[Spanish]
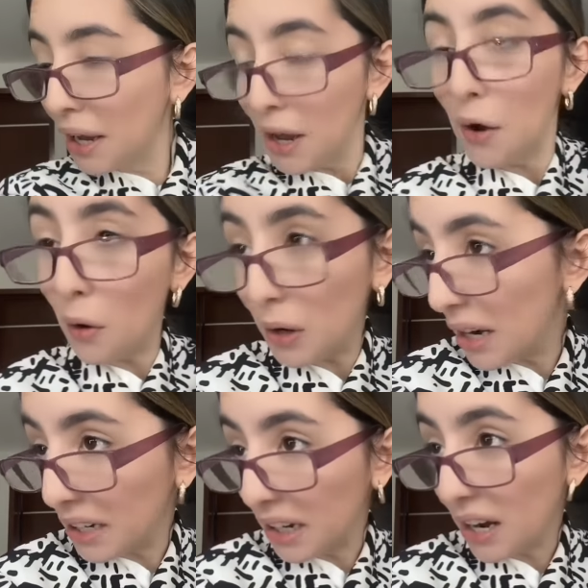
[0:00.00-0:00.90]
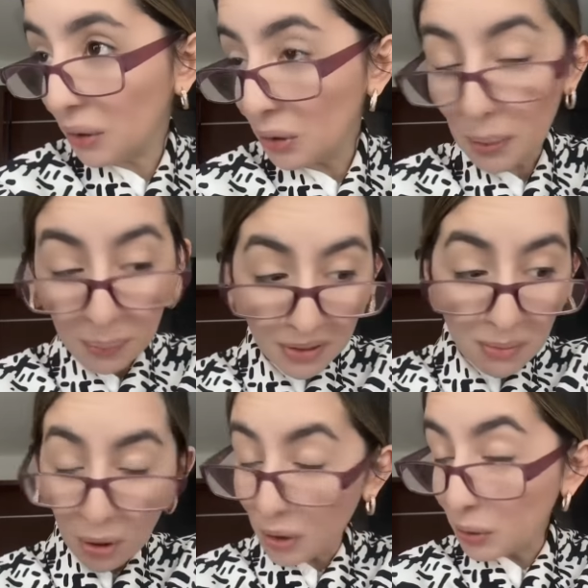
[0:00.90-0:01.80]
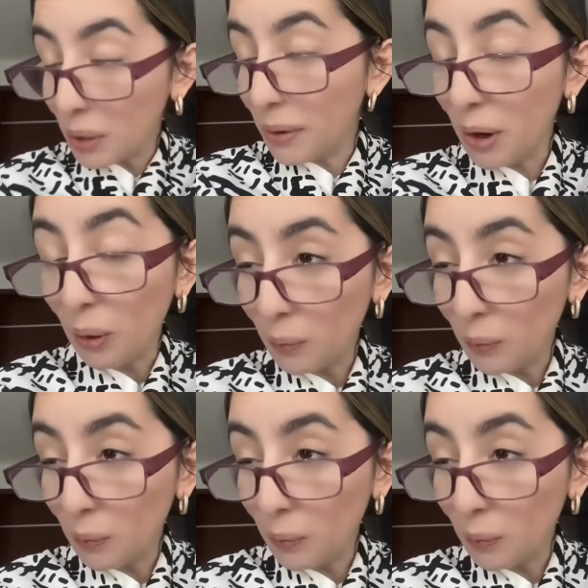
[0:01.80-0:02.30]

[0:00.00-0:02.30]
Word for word: hola, Ricardo. Tiempísimo que no te veo.